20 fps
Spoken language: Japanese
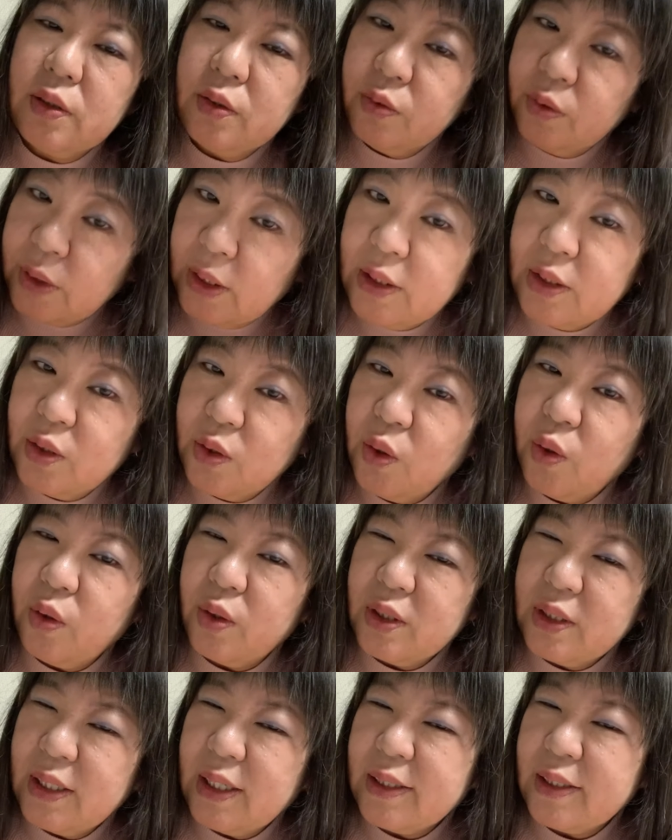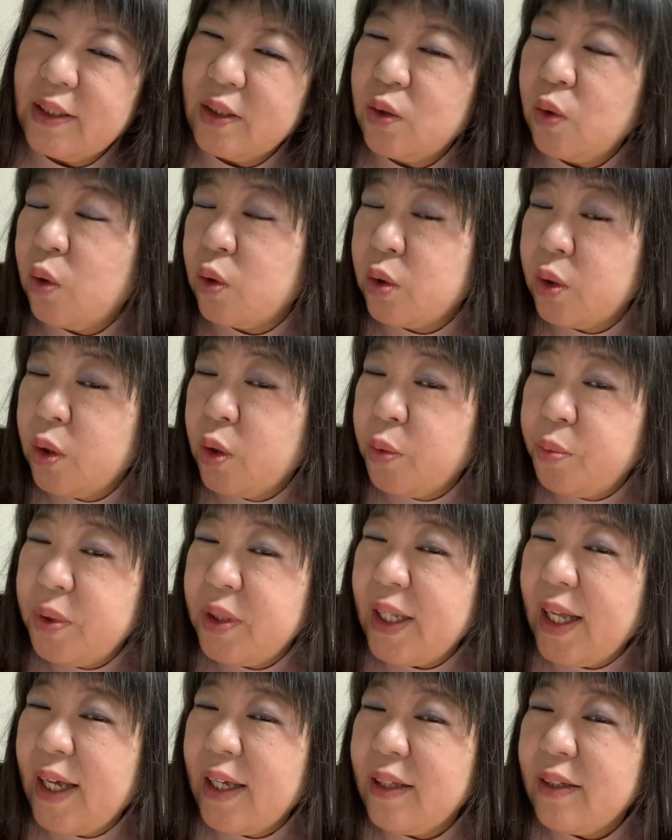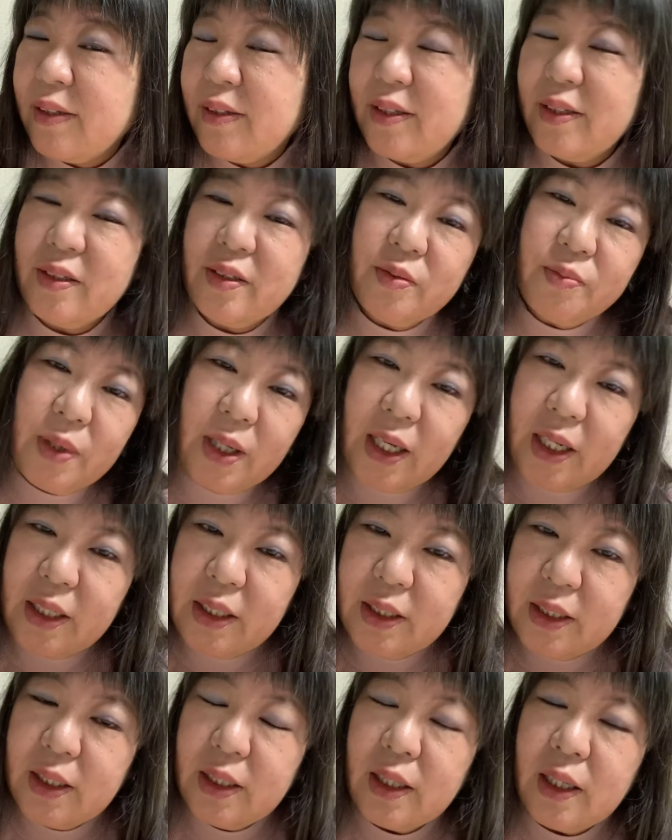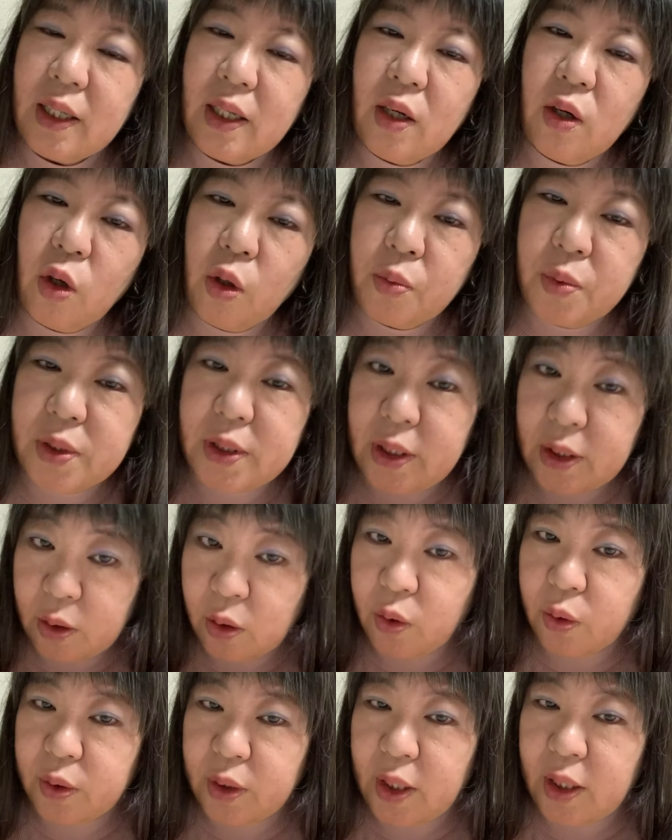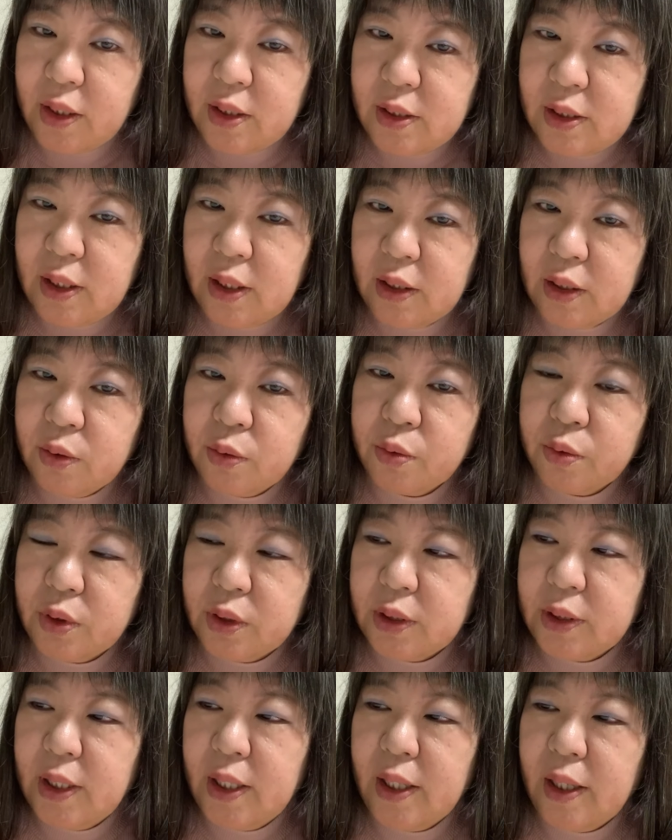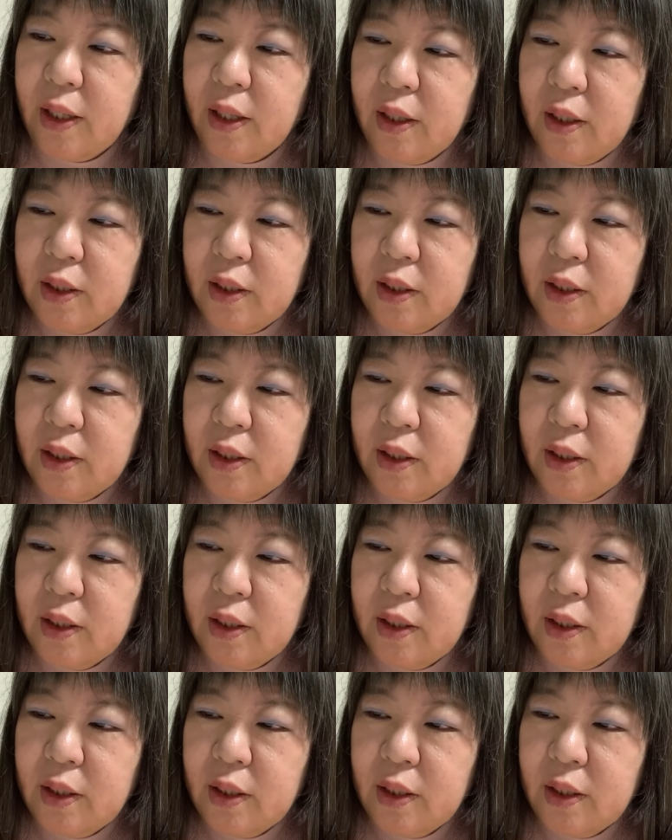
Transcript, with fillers: 嬉しそう、幸せそう、それを見たいっていう場合に、お店の店員さんに扮して、